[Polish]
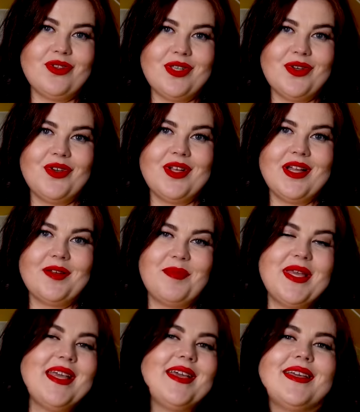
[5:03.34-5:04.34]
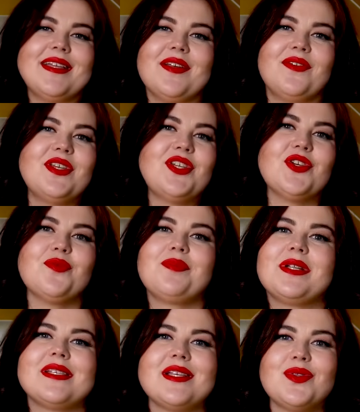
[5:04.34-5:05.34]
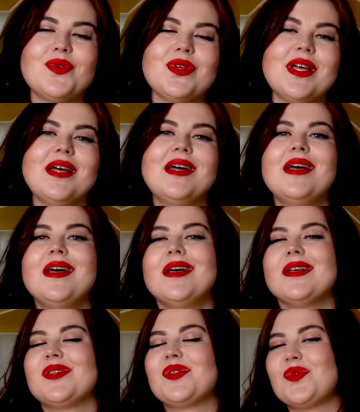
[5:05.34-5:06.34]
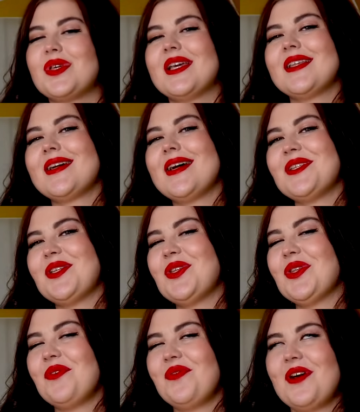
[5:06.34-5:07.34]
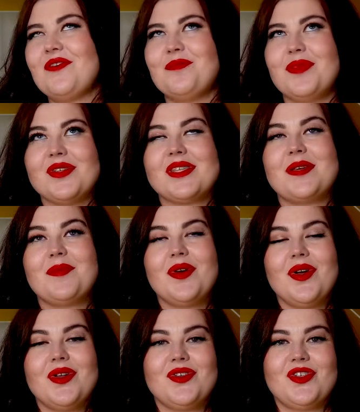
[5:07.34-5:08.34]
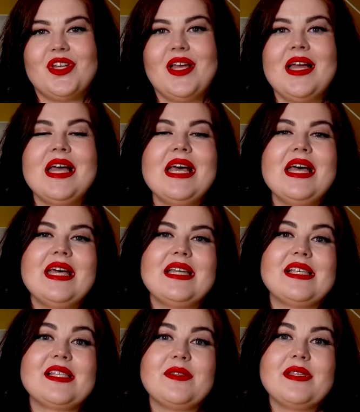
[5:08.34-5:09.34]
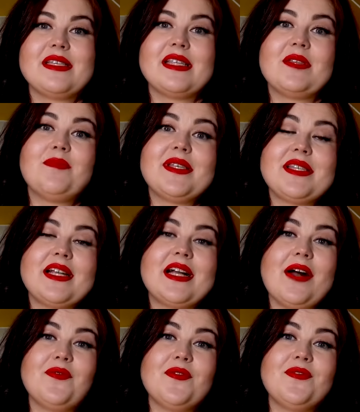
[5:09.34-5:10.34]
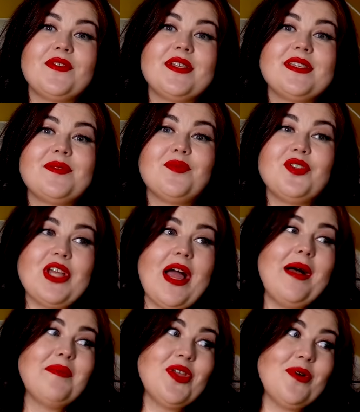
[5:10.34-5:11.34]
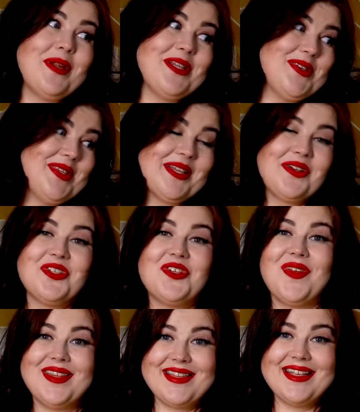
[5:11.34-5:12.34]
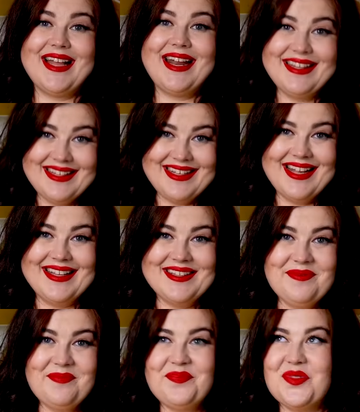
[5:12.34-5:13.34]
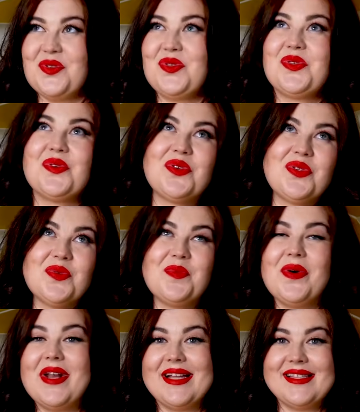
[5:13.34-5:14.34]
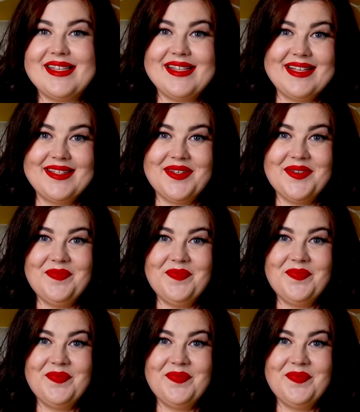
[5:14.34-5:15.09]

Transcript: od tego, jak pięknie w nich się prezentuje. Sukienka dziennowa w boskim kolorze jest niestety bez rękawów, więc musiałam dobrać do tego świetny kardigan. No cóż tu poradzę na to.